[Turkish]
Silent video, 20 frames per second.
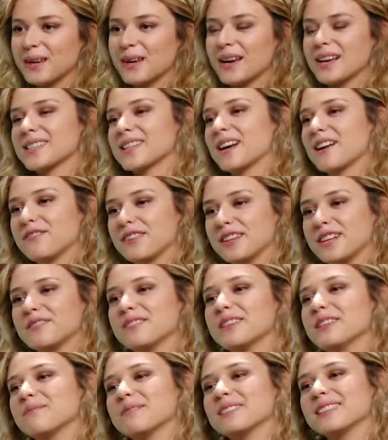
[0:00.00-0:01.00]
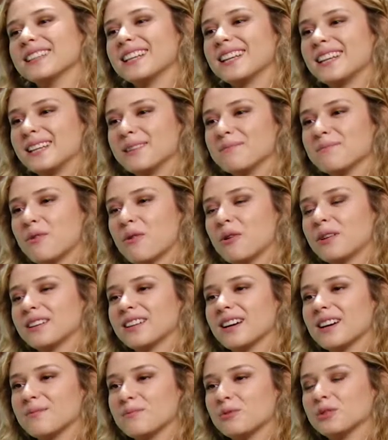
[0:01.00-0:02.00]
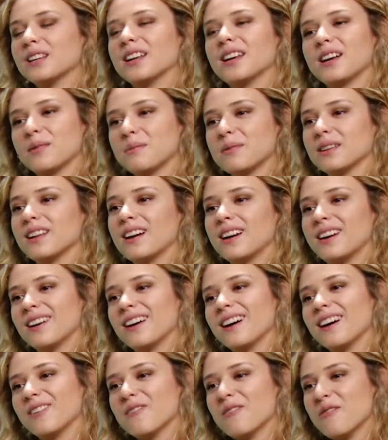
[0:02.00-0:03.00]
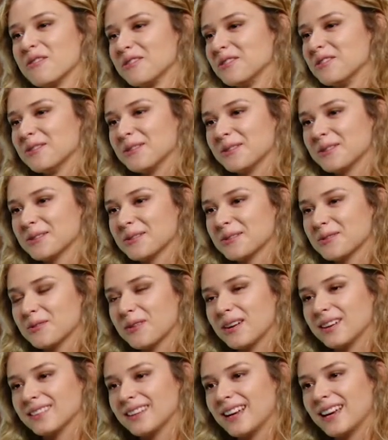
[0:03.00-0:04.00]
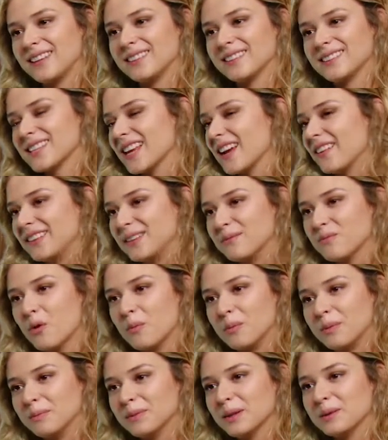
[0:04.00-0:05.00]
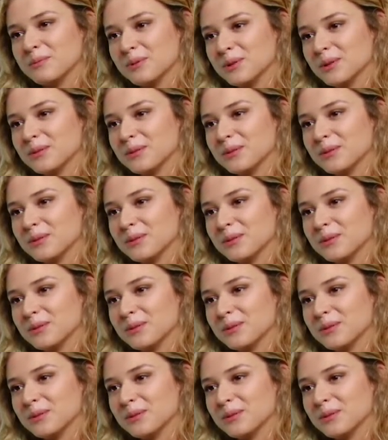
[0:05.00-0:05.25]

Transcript: Hezarfen Havalimanı'na gidip orada model arabalarla oynuyoruz. Şu an en sevdiğim hobim de bu.